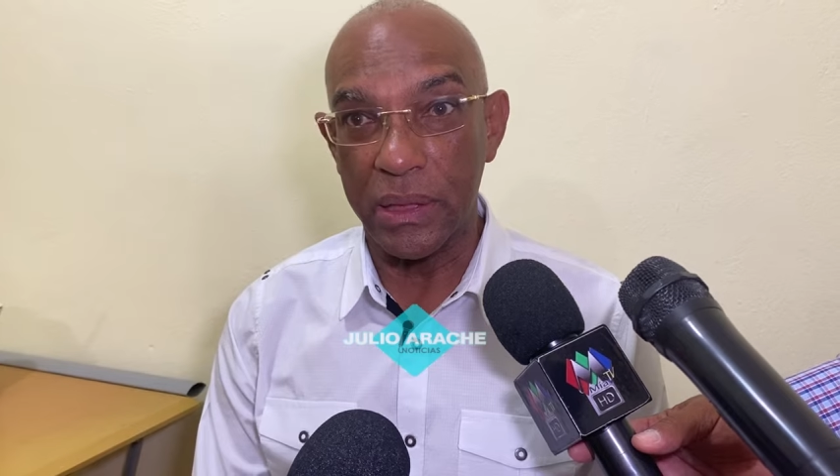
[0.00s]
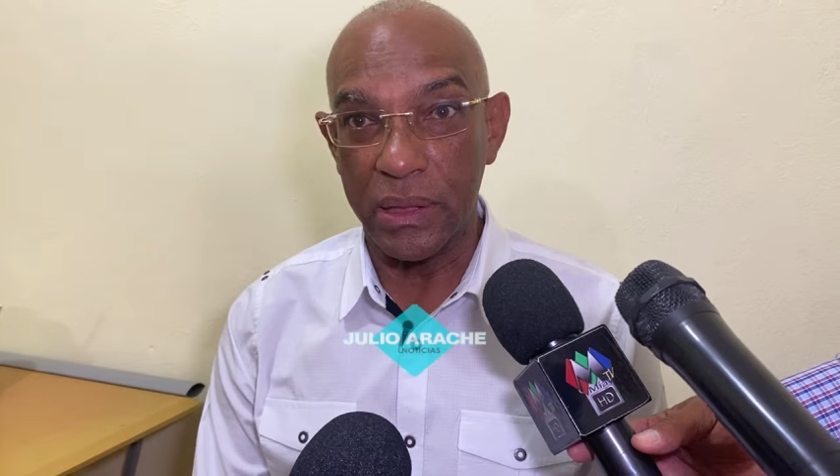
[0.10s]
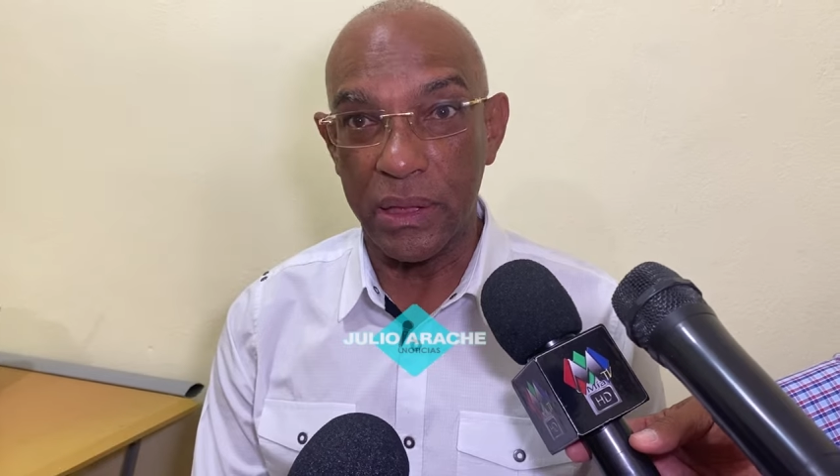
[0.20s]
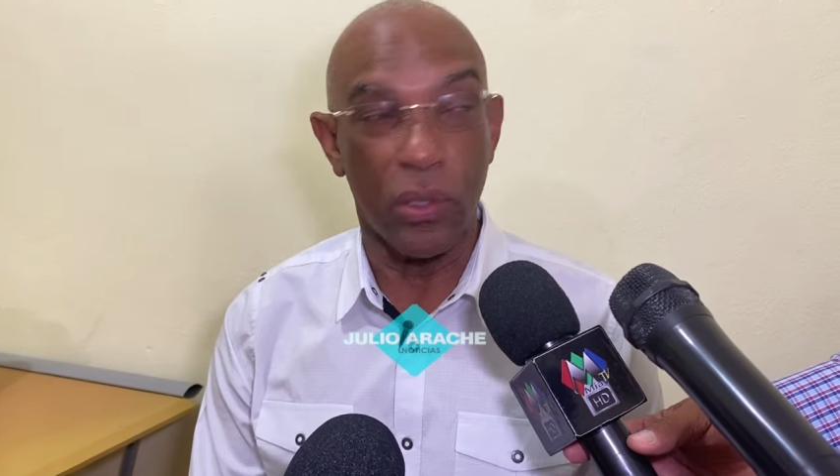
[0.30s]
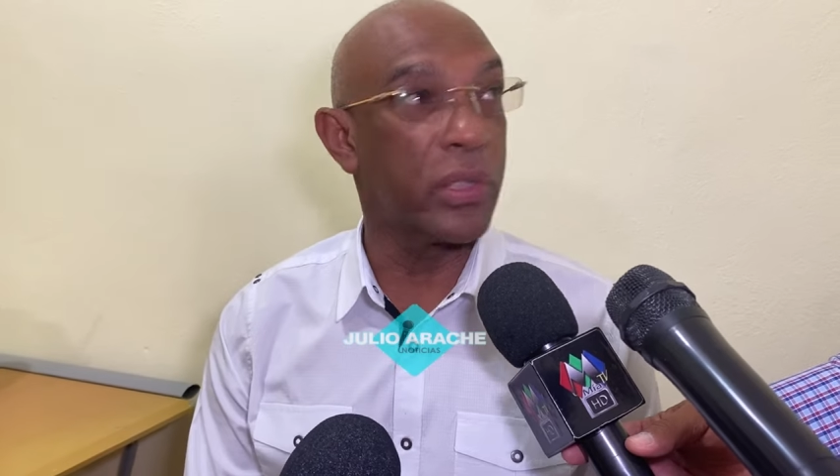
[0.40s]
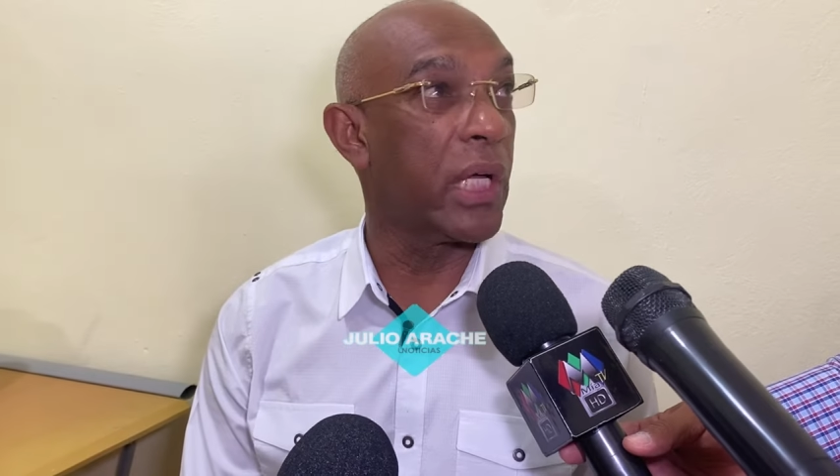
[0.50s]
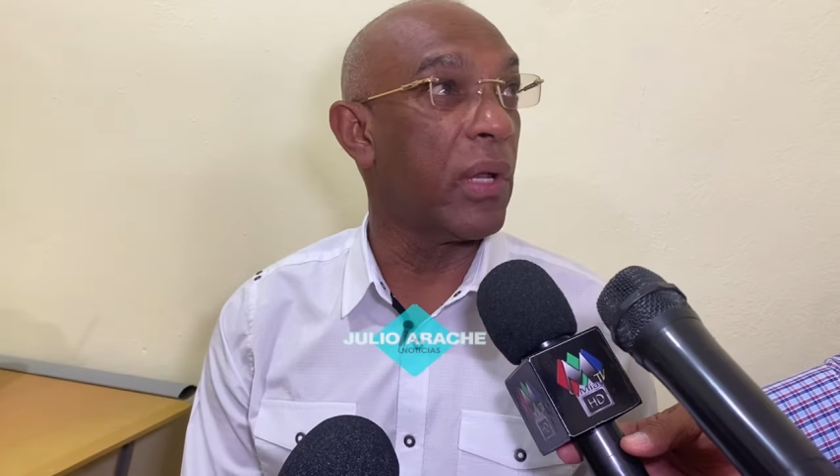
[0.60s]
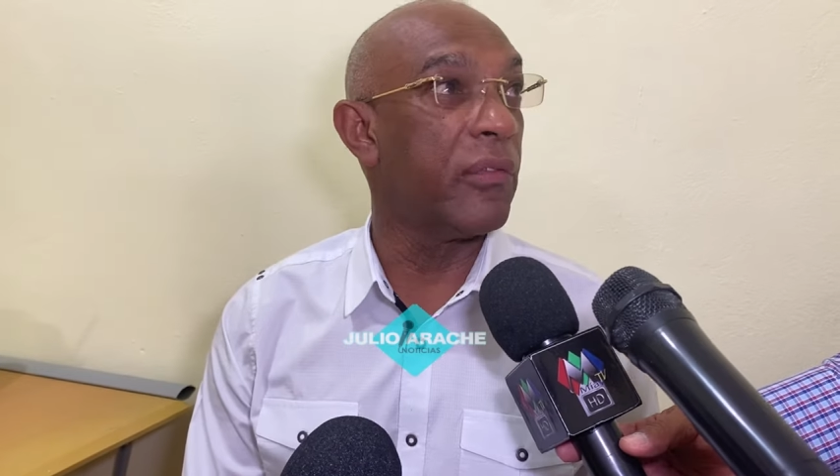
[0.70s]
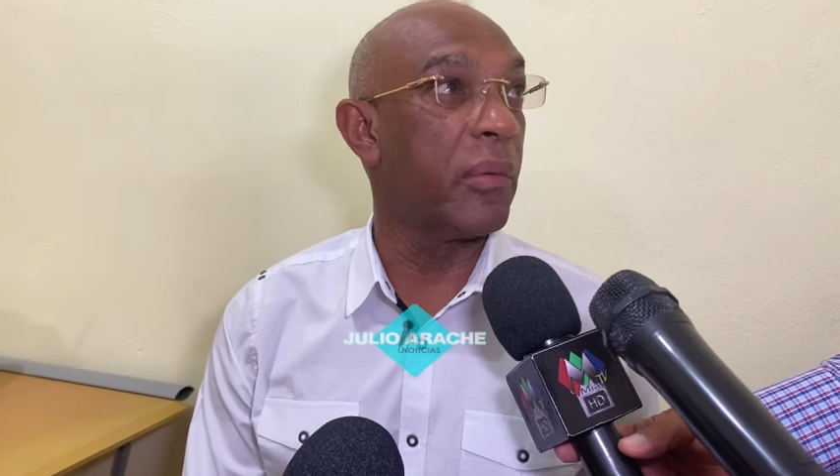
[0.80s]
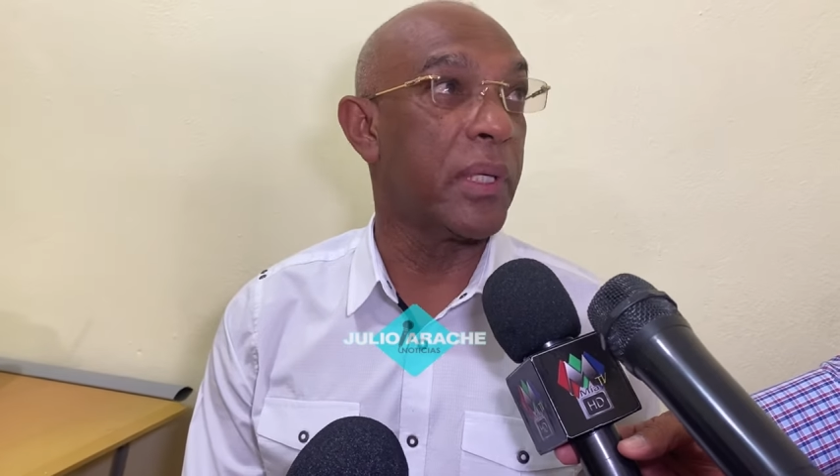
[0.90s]
si no tengo
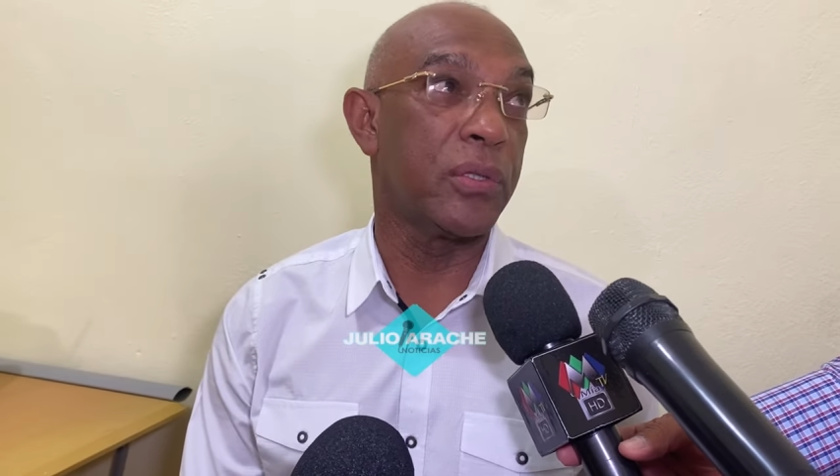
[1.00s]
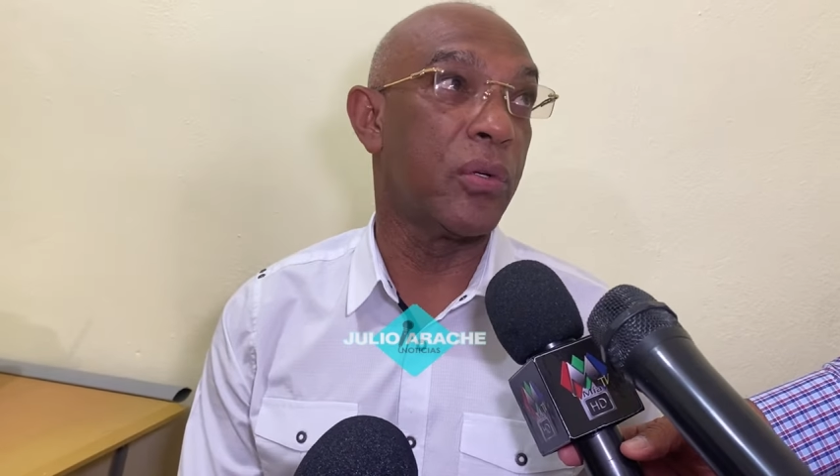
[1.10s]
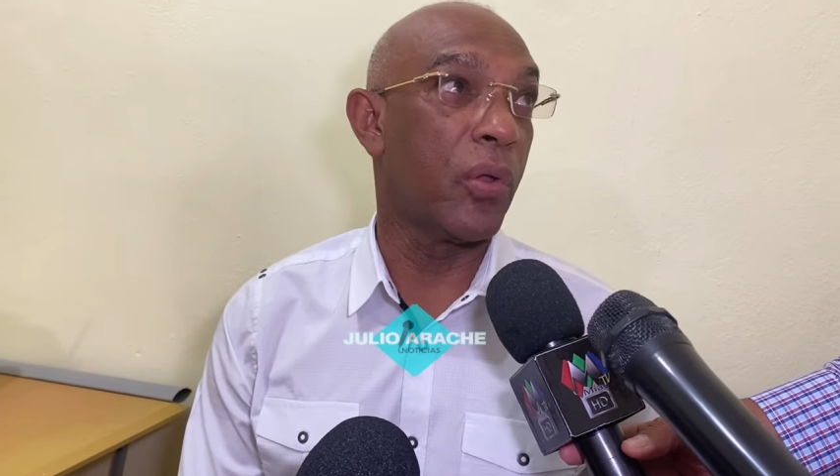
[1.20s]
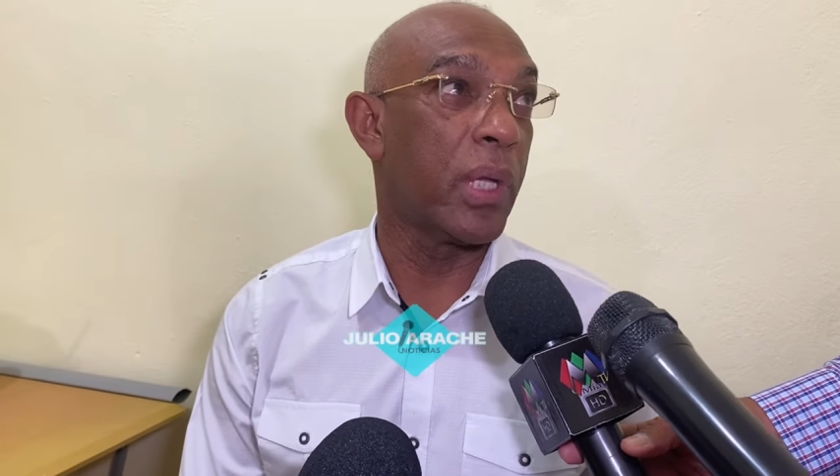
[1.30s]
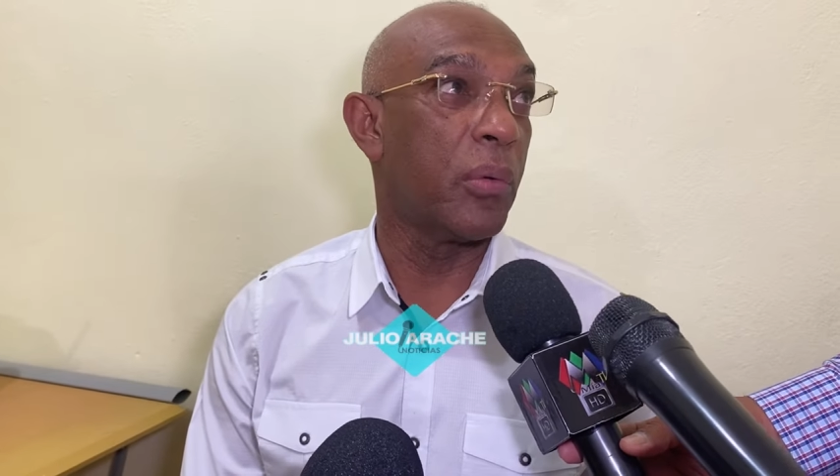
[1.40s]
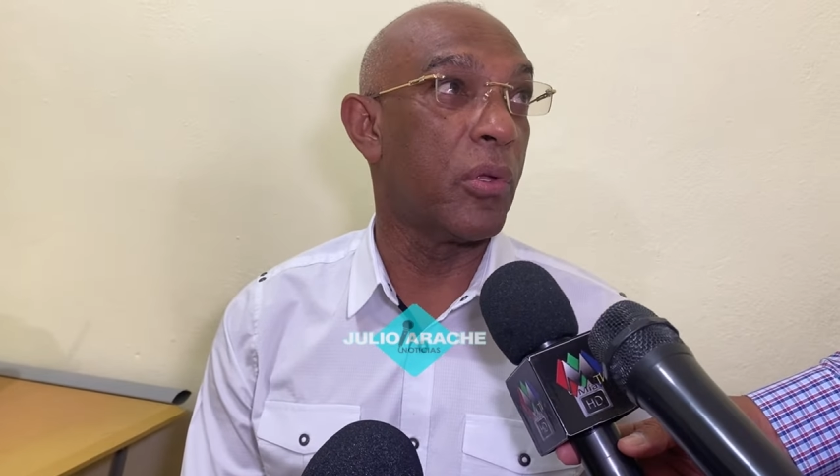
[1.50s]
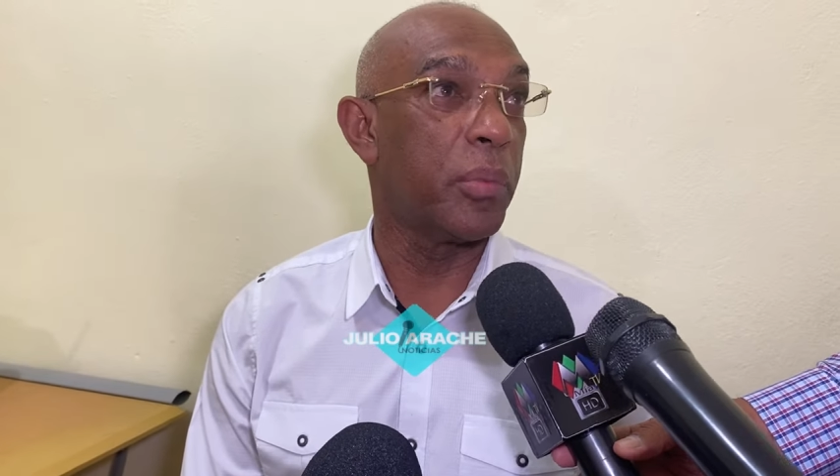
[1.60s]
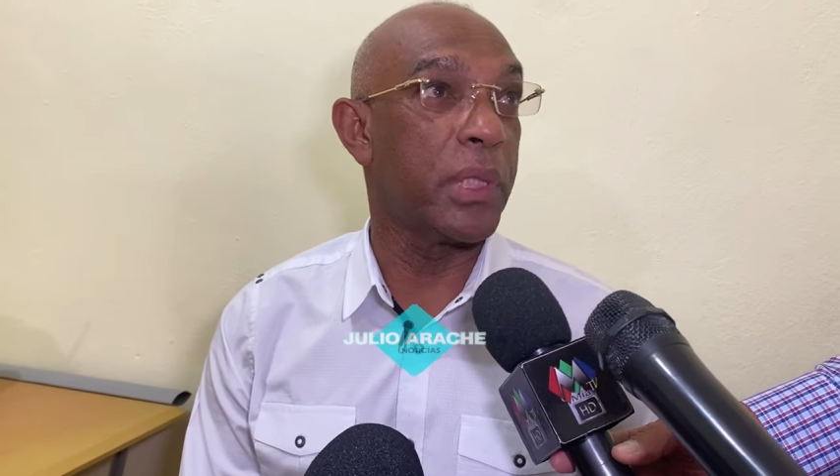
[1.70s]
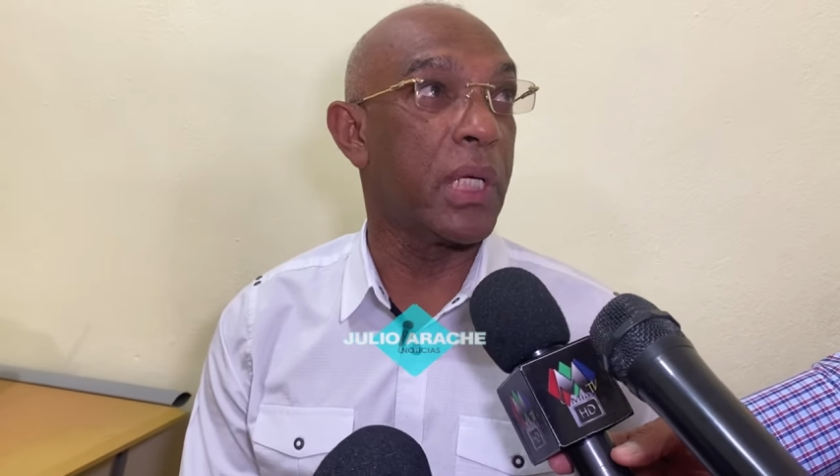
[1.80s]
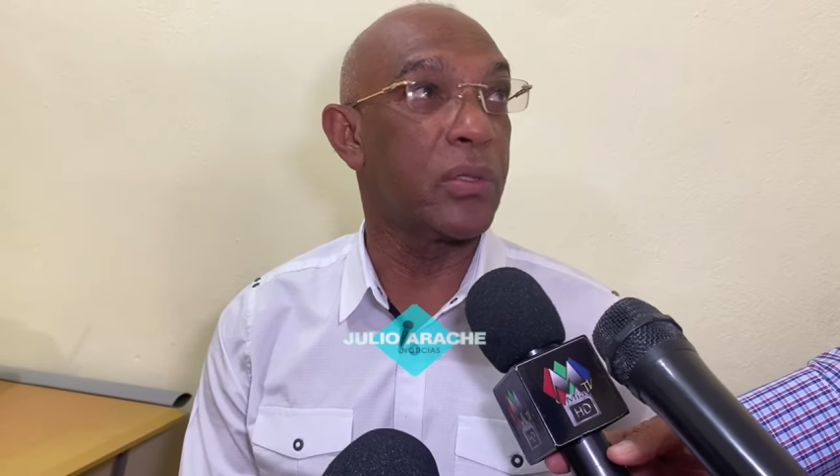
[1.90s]
la información no debo opinar